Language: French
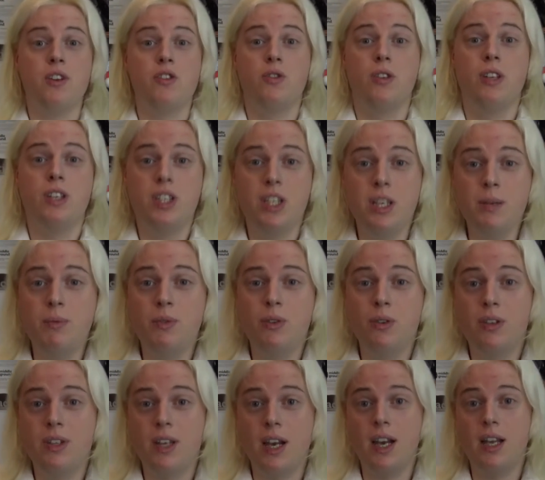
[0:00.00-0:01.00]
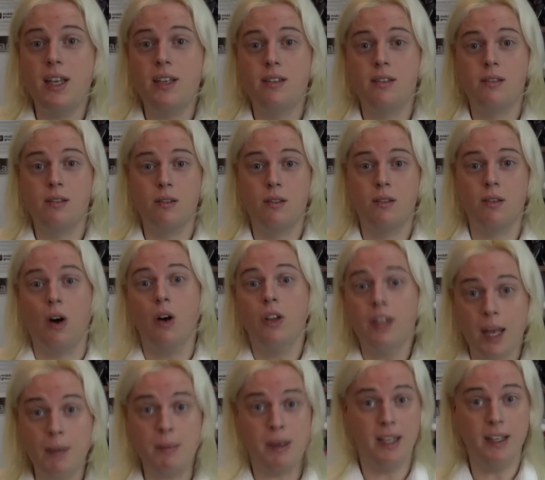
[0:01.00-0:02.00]
voyage en Égypte, Thalès euh,
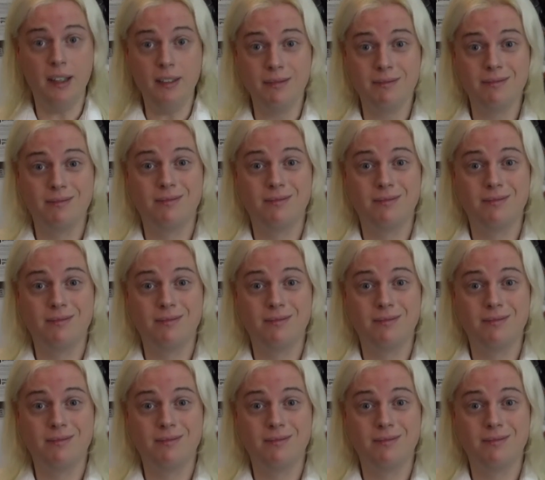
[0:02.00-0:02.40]
rentre à Milet.